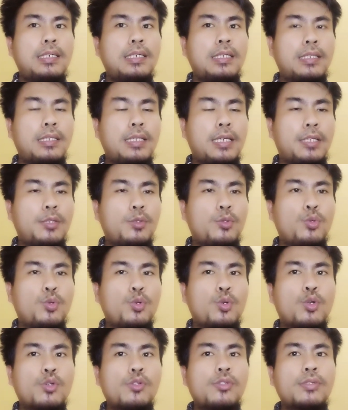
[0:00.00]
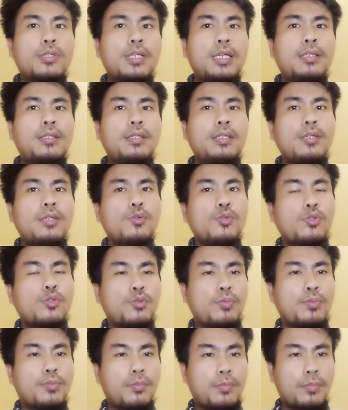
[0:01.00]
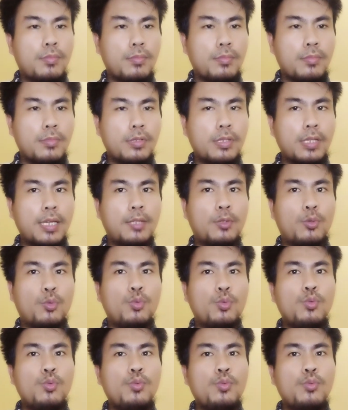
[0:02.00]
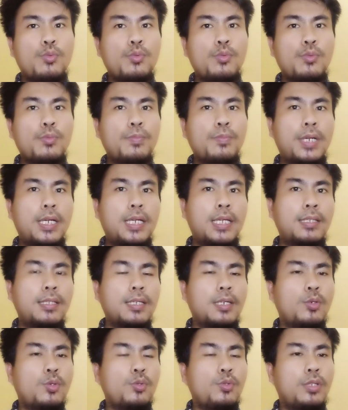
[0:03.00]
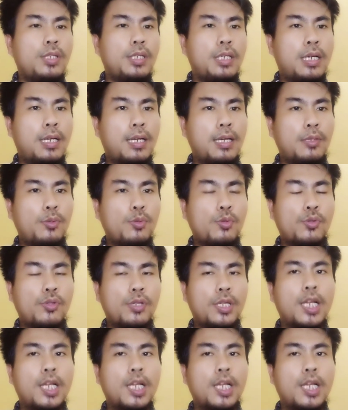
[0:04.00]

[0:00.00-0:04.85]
yaitu Konstantinus I pada tahun 360.